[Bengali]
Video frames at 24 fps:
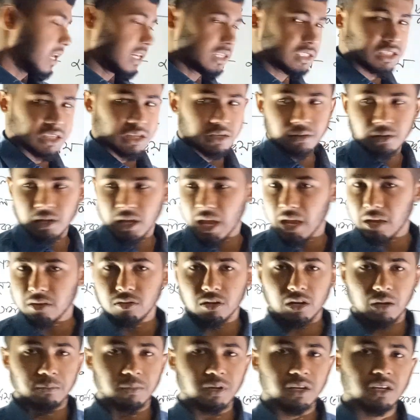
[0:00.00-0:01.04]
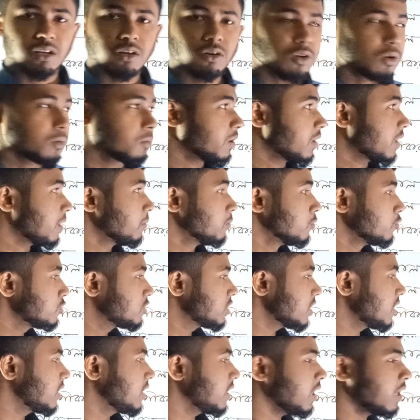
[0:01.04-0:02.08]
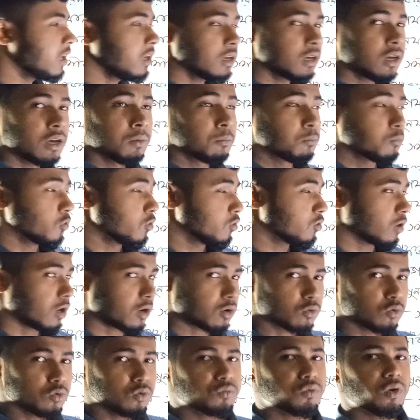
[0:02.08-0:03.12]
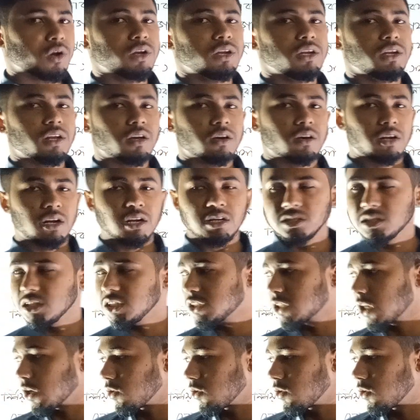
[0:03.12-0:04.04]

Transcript: এসি এখন আমরা কি করব এটা মুছে দিয়ে মূলদার গুণফল নির্ণয় করার চেষ্টা